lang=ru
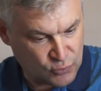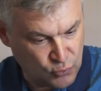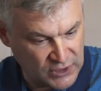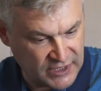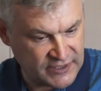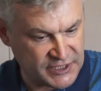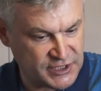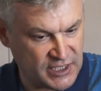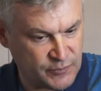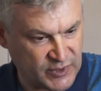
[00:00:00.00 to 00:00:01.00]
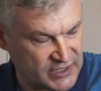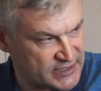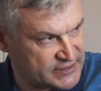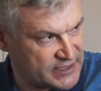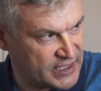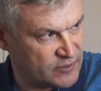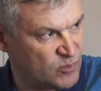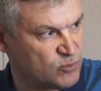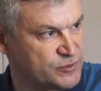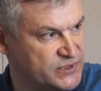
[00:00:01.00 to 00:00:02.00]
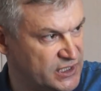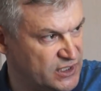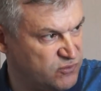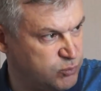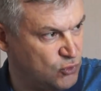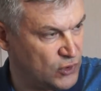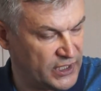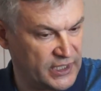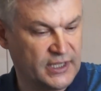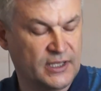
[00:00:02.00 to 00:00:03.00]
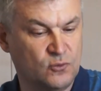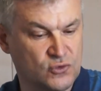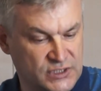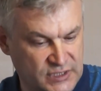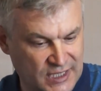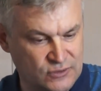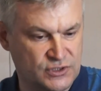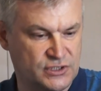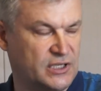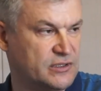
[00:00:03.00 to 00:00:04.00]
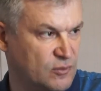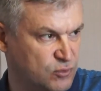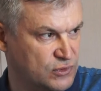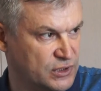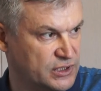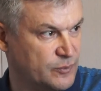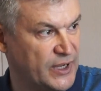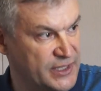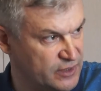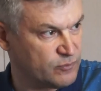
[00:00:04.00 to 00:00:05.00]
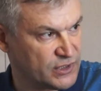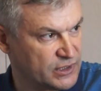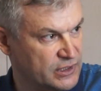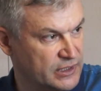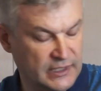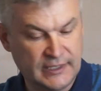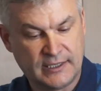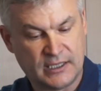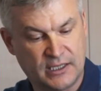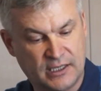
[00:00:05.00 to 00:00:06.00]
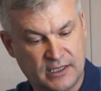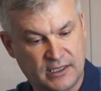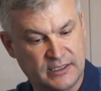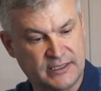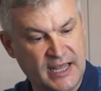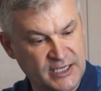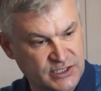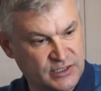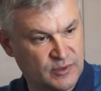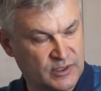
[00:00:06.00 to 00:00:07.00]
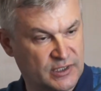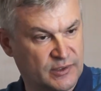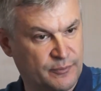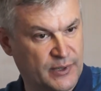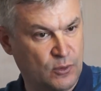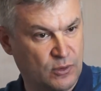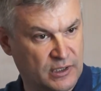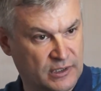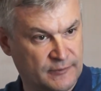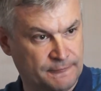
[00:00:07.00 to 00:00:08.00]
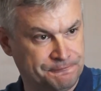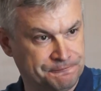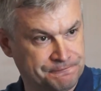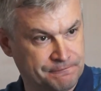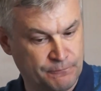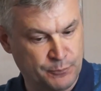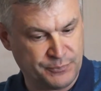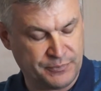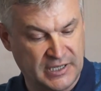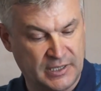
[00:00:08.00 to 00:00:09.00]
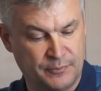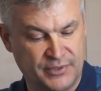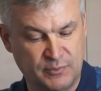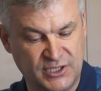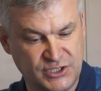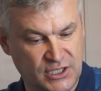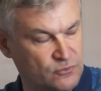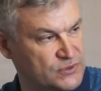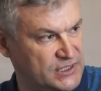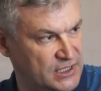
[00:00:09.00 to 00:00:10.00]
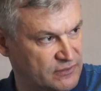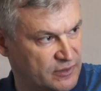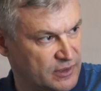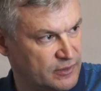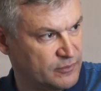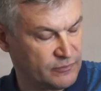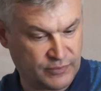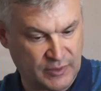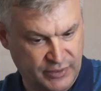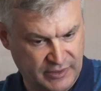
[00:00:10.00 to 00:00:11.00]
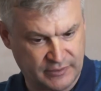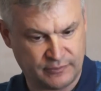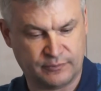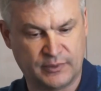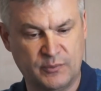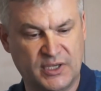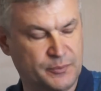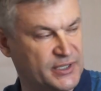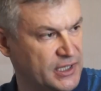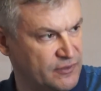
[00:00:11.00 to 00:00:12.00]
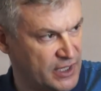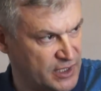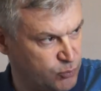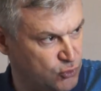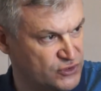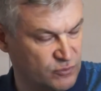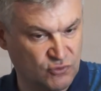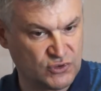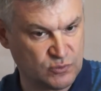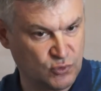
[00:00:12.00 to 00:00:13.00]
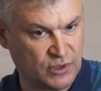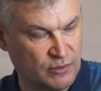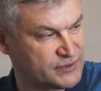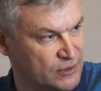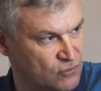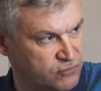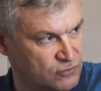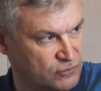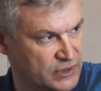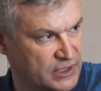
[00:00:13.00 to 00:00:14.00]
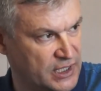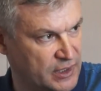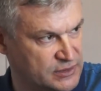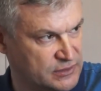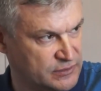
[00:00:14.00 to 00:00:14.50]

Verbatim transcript: Только начали они прорастать, мы можем зайти в поле, нужно сразу начинать работать по ним. Э, дальше э, по, э, по приближению сева, по, по, по мере прогревания почвы мы уже смотрим обстановку, какая